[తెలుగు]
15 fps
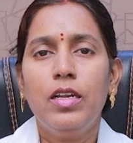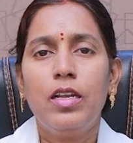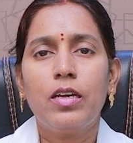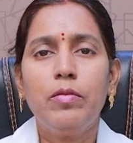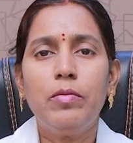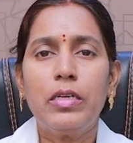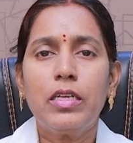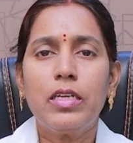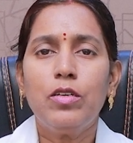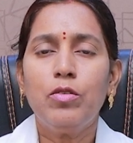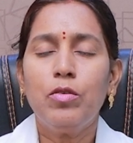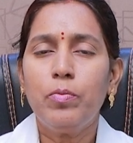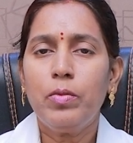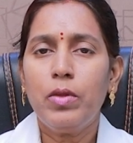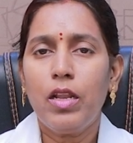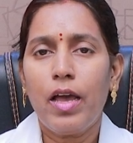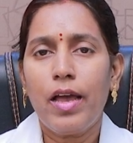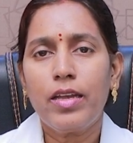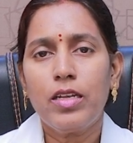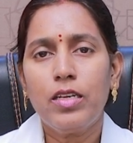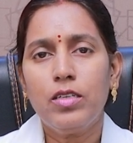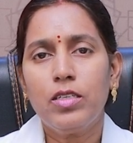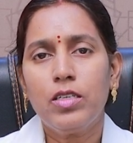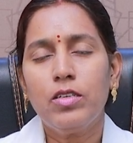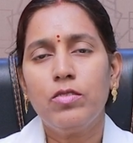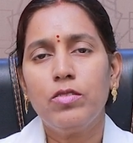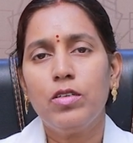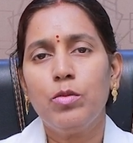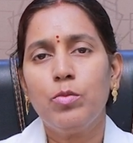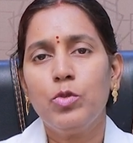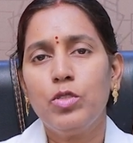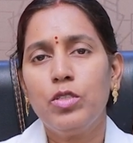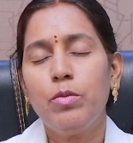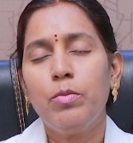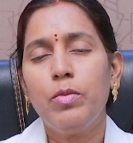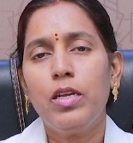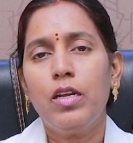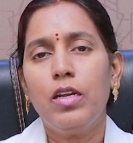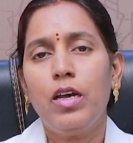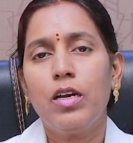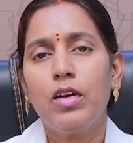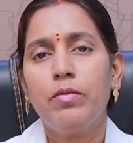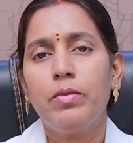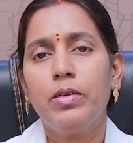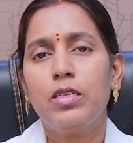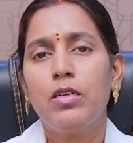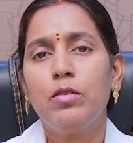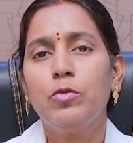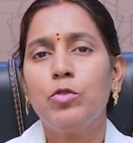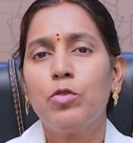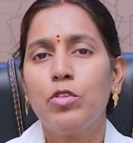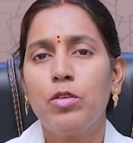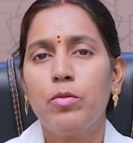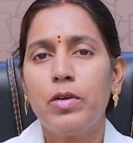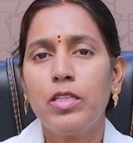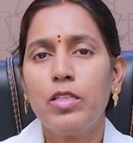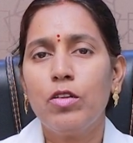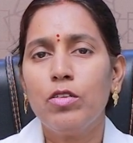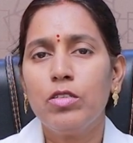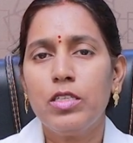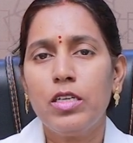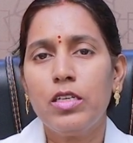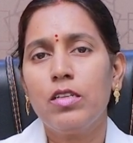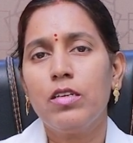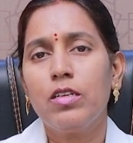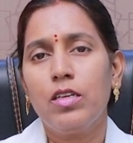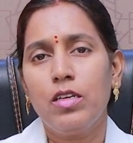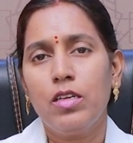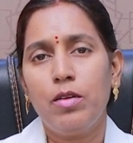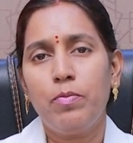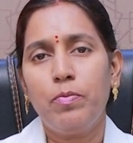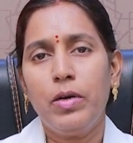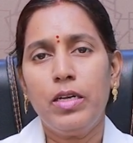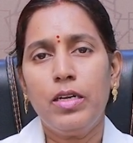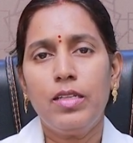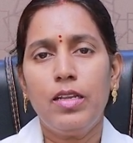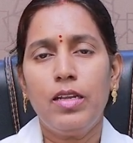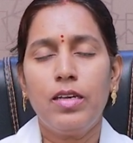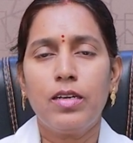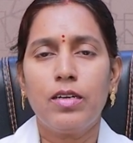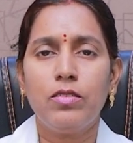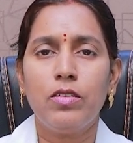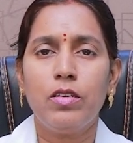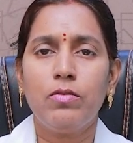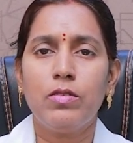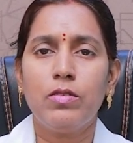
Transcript: ఇలాగ మనకి నొప్పి లాగినట్టుగా ఉండడము లాగా పట్టడము కొంతమందిలో చేతులకి గ్రిప్ అన్నది లేకుండా